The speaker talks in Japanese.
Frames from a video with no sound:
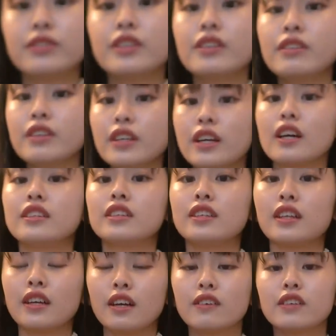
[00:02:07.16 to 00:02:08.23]
フリフリ感出
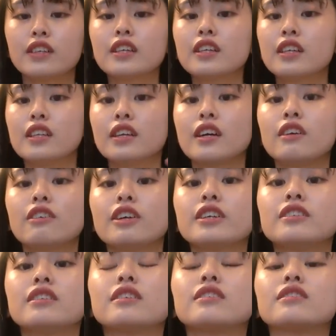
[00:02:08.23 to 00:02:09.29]
て一気に可愛
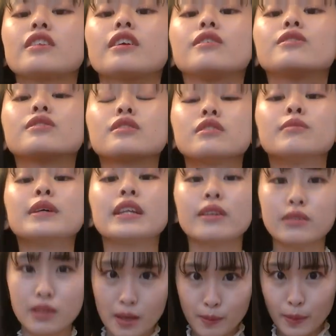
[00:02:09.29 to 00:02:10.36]
くなるのでおすすめで
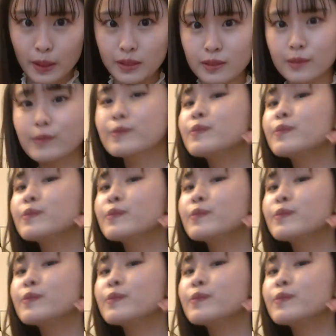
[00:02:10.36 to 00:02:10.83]
ございます